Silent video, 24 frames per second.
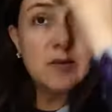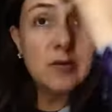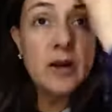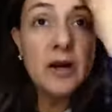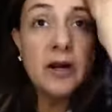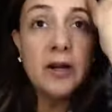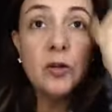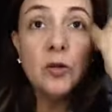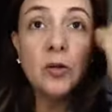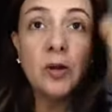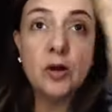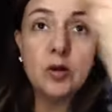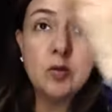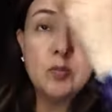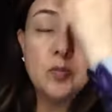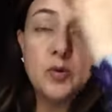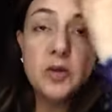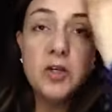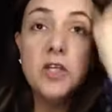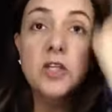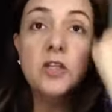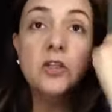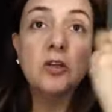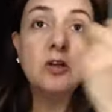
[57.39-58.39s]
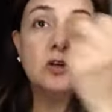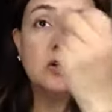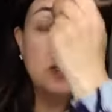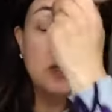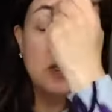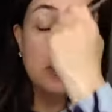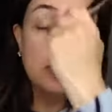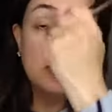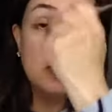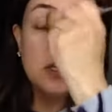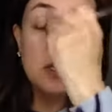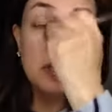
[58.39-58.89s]
a retocar un poquito,
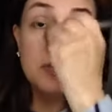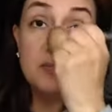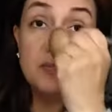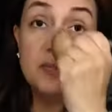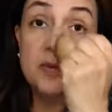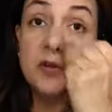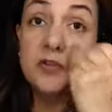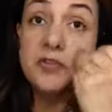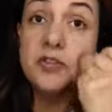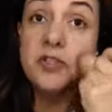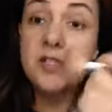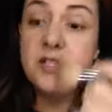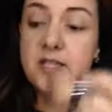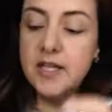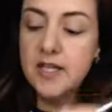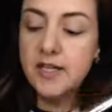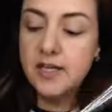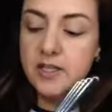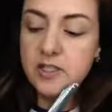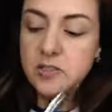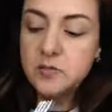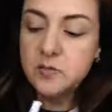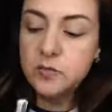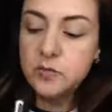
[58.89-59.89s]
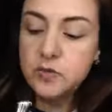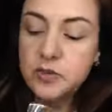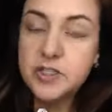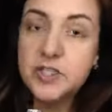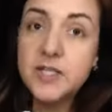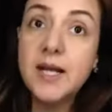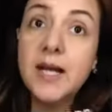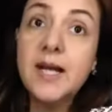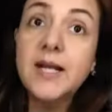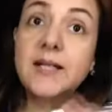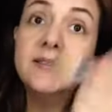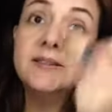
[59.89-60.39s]
pero si tienes
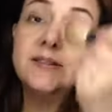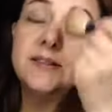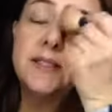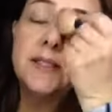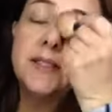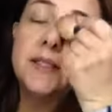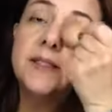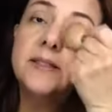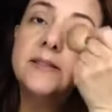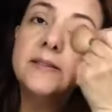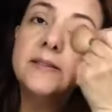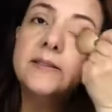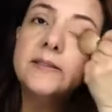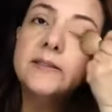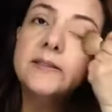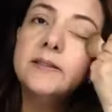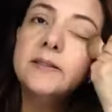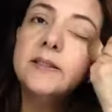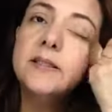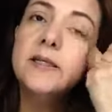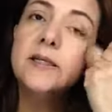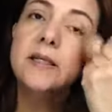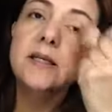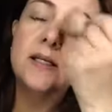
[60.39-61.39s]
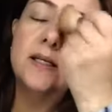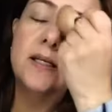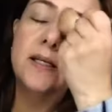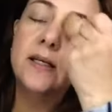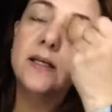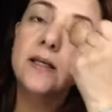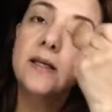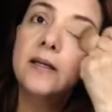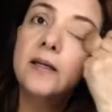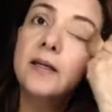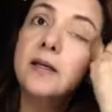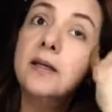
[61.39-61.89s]
muchas,
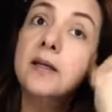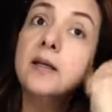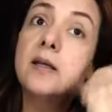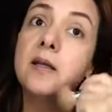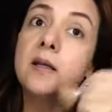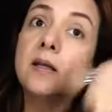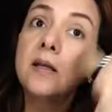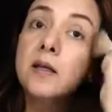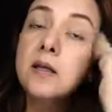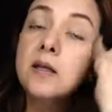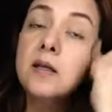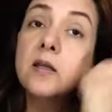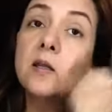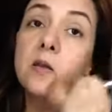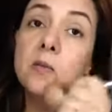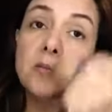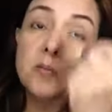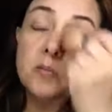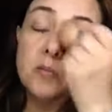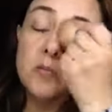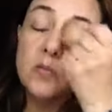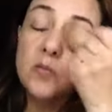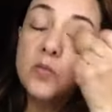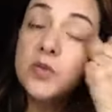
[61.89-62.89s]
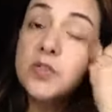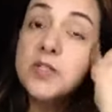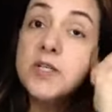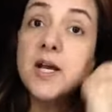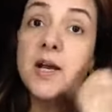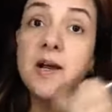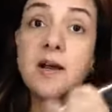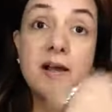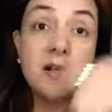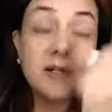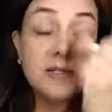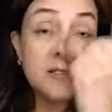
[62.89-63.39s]
este,
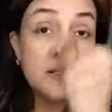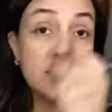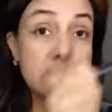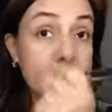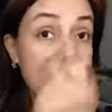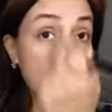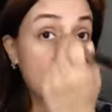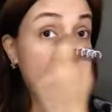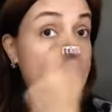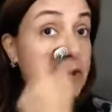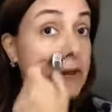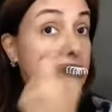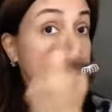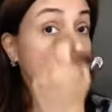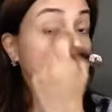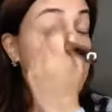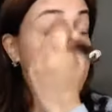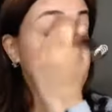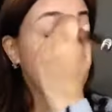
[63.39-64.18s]
muchas eh,